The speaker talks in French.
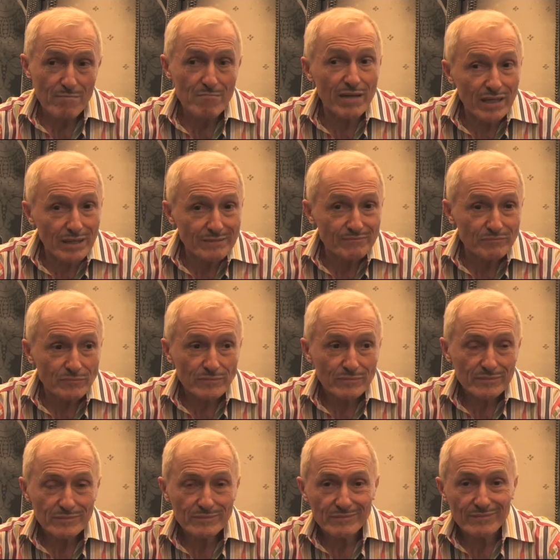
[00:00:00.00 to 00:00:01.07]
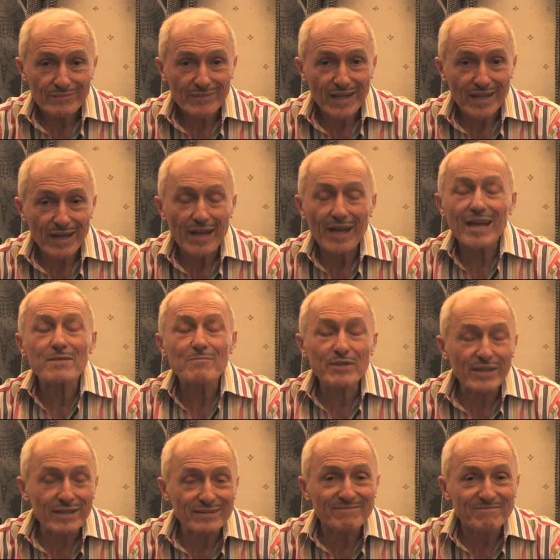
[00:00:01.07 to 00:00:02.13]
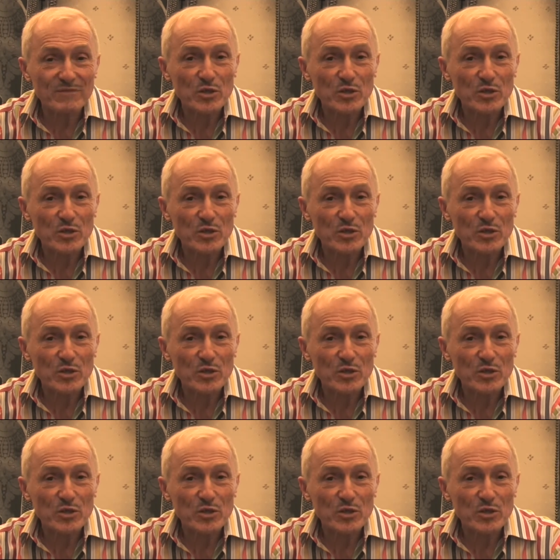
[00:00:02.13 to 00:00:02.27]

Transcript: Mais, eh bien,